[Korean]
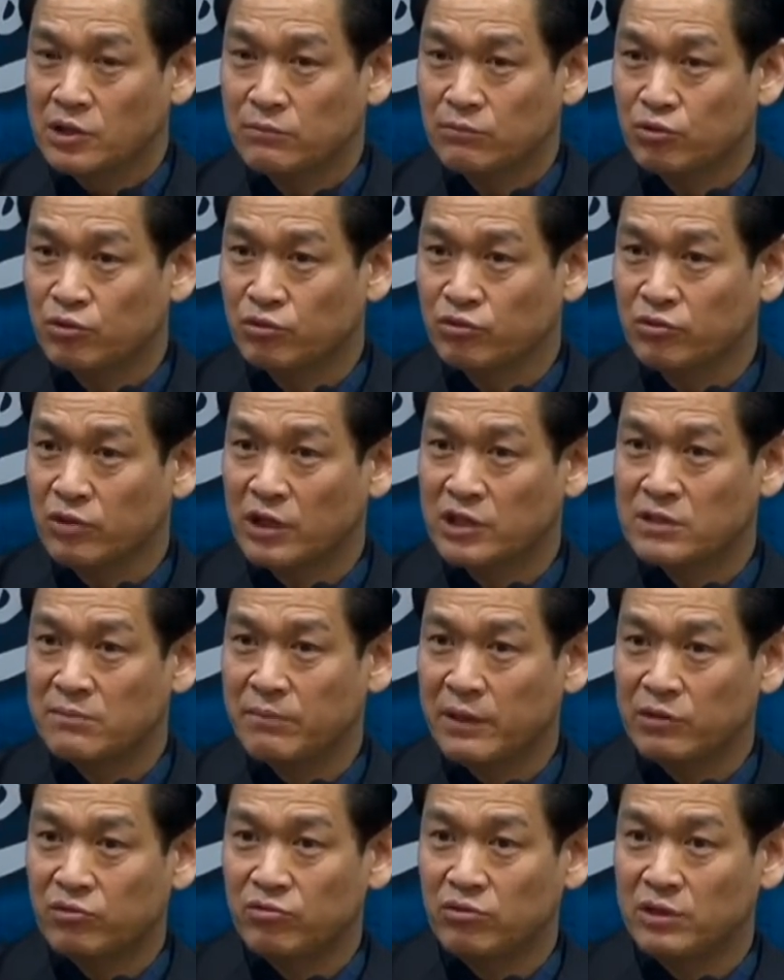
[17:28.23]
지금 중국에
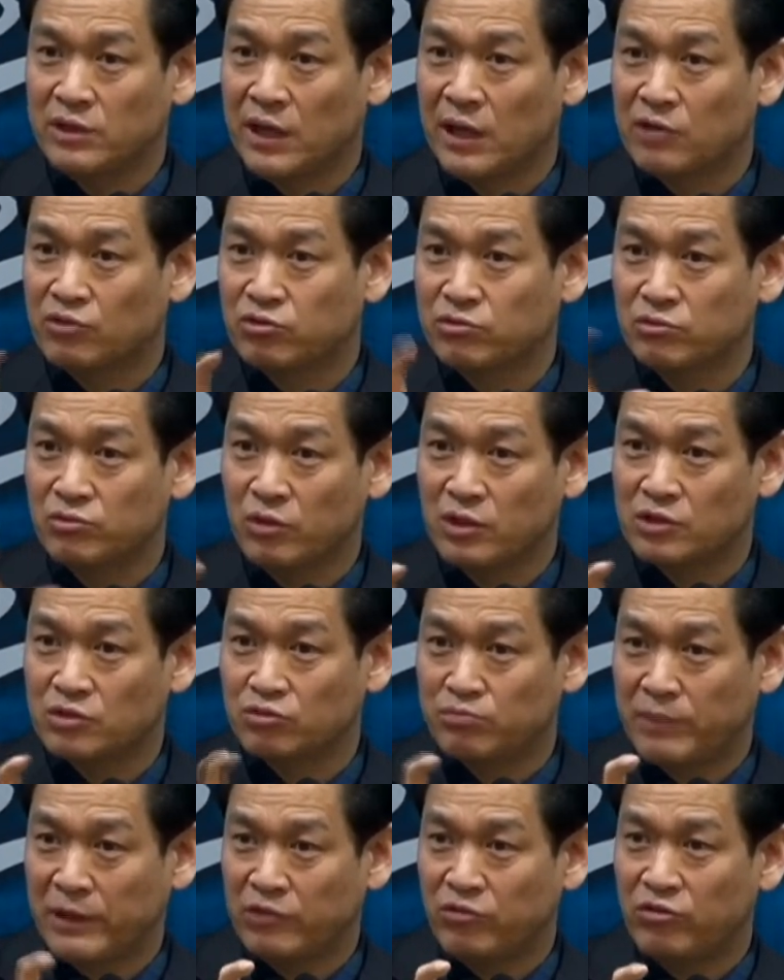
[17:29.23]
지금 메뚜기 떼가
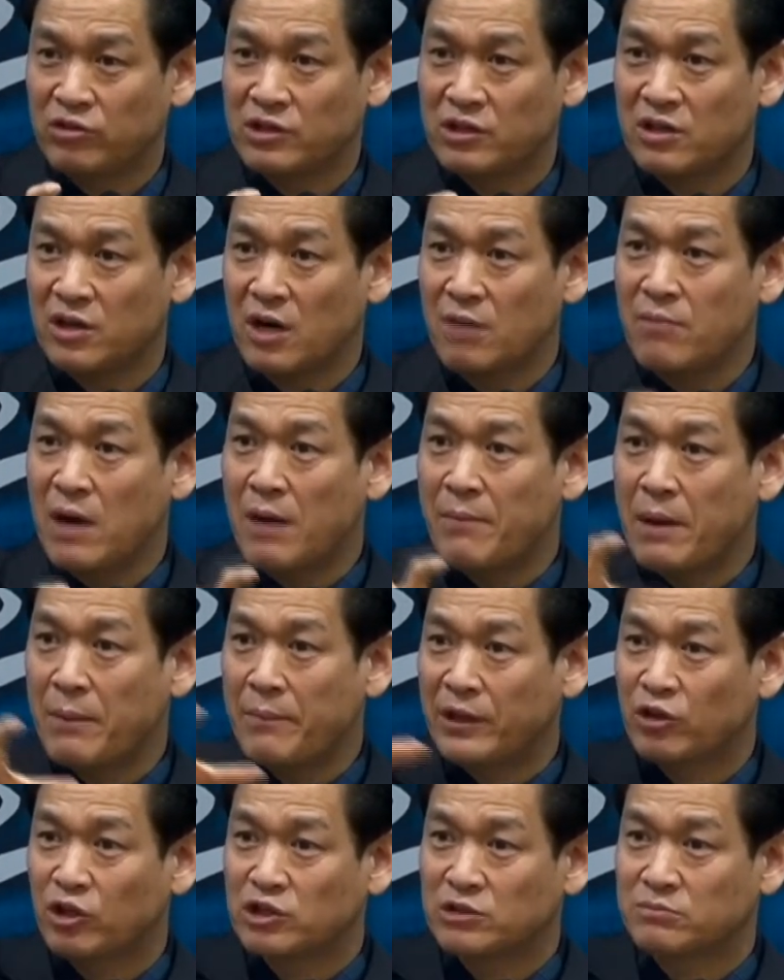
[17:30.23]
중동에서 메뚜기 떼가
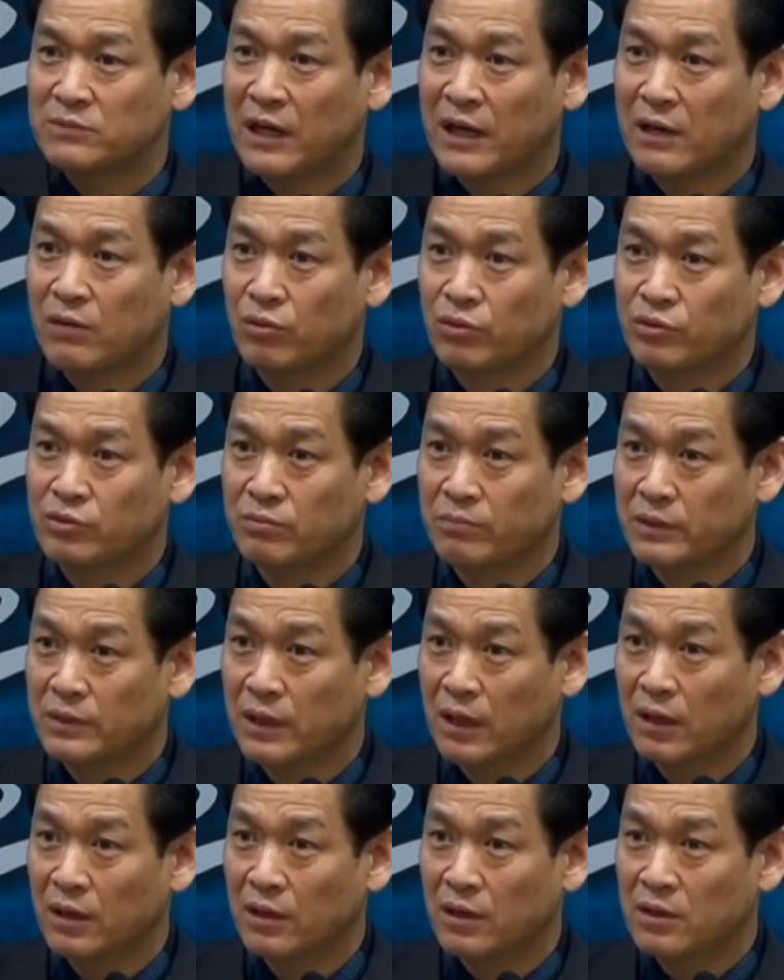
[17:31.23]
어마어마한 메뚜기 지금 날아오고
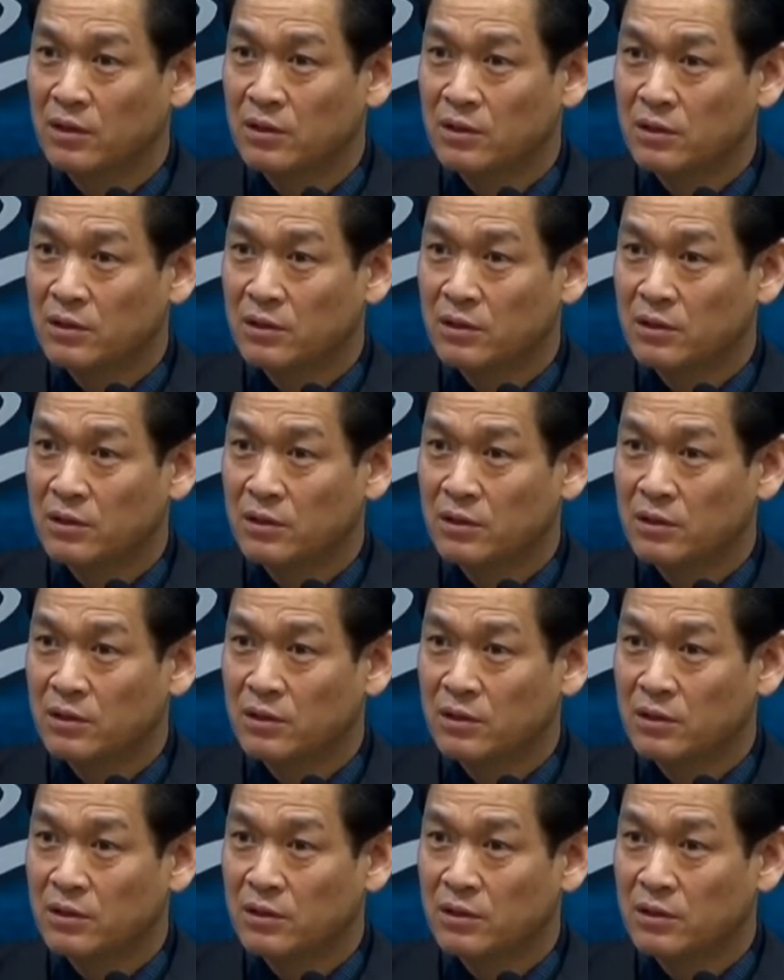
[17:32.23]
있습니다.